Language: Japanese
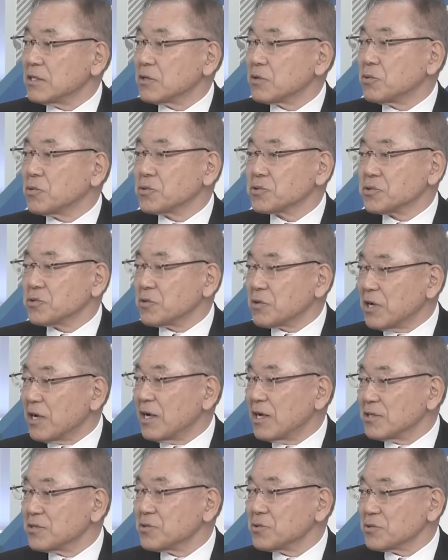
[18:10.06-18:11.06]
工場
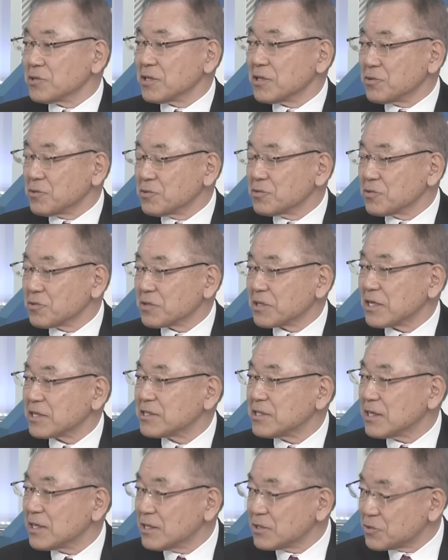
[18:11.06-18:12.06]
が日本でどんどん立
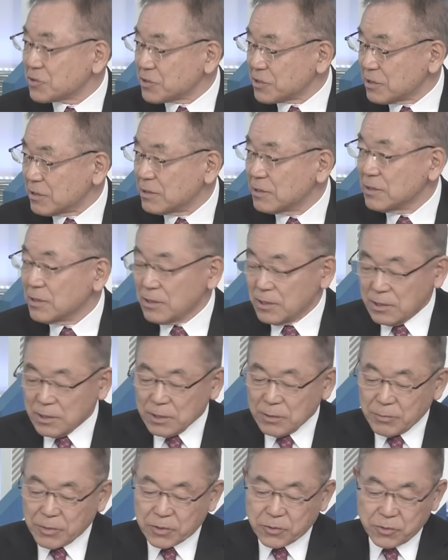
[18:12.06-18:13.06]
ち上がるし、
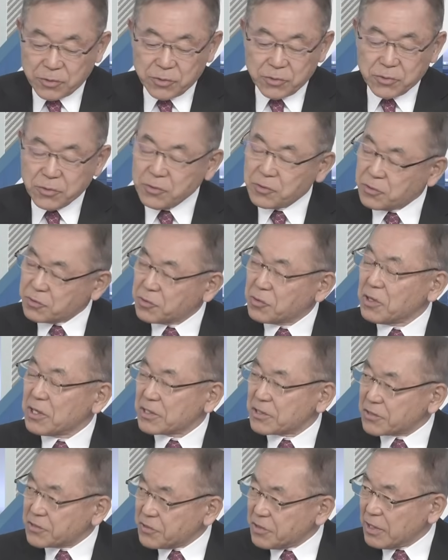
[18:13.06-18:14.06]
ということが
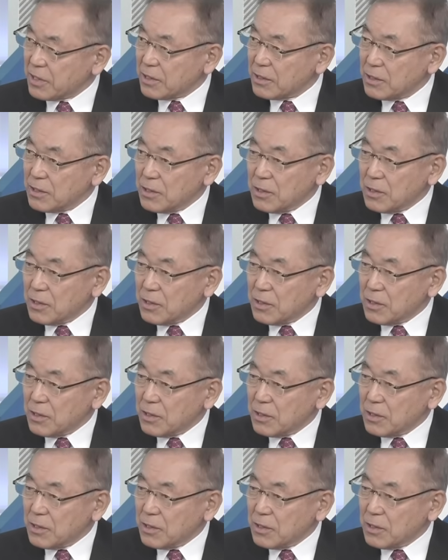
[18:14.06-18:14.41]
ですね、